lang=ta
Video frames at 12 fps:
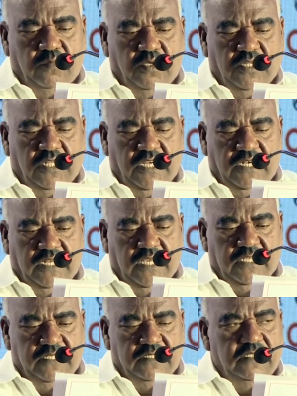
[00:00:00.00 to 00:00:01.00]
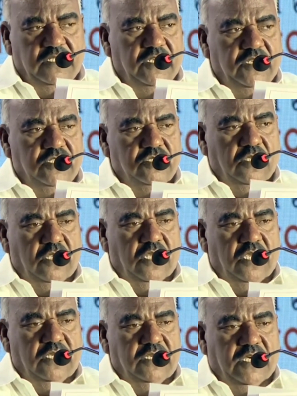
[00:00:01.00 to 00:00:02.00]
முதலில் நான் நன்றி சொல்ல
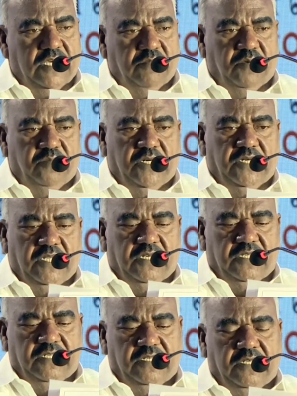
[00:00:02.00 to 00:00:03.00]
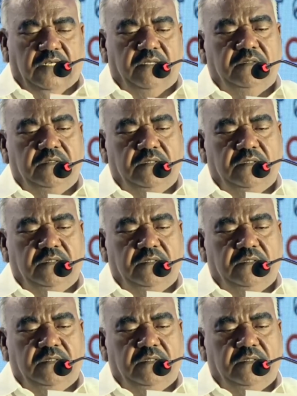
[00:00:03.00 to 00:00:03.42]
கடமைப்பட்டு இருக்கின்றேன்